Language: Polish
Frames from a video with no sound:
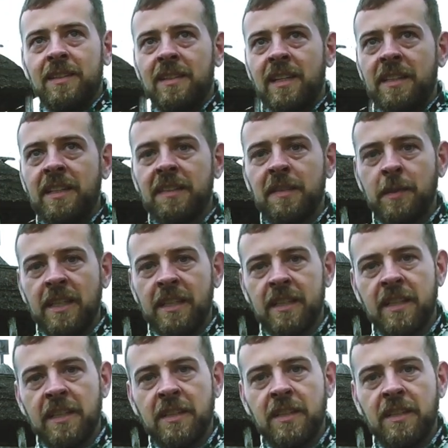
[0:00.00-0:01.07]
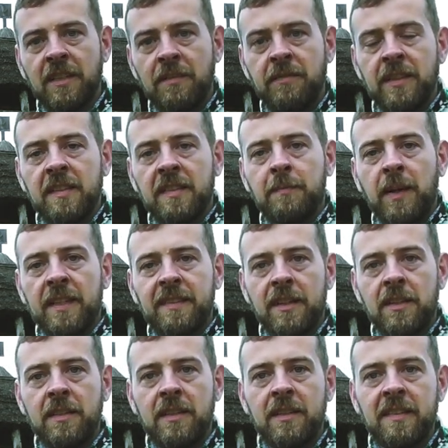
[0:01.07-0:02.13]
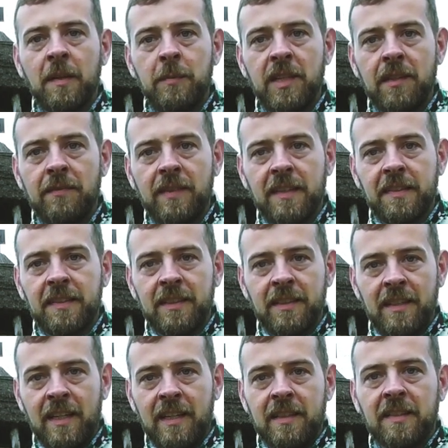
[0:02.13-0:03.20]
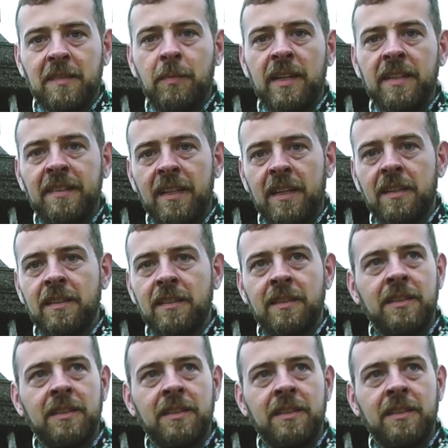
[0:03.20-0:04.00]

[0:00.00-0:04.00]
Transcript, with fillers: Ja idę sobie na ten charytatywny spacer, zabieram Was na spacer,